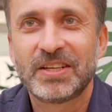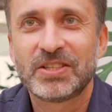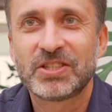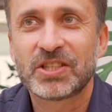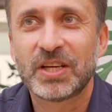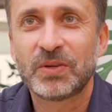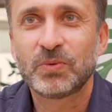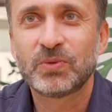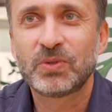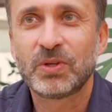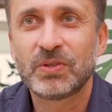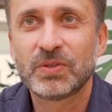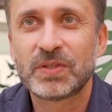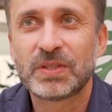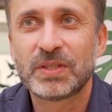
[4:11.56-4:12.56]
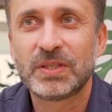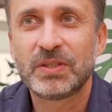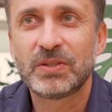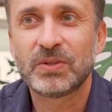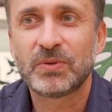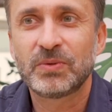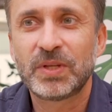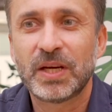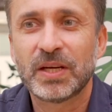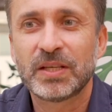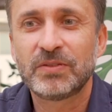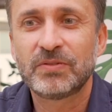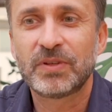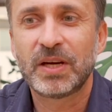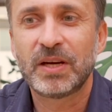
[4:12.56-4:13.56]
Je serais content si on
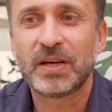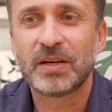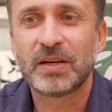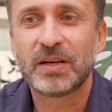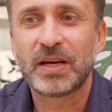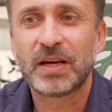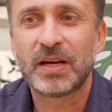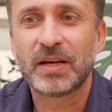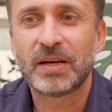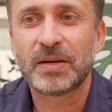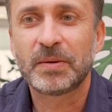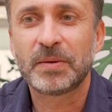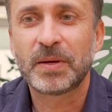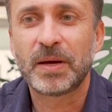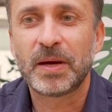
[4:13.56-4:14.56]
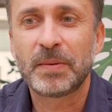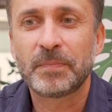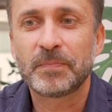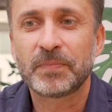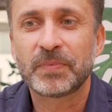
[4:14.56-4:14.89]
arrive à,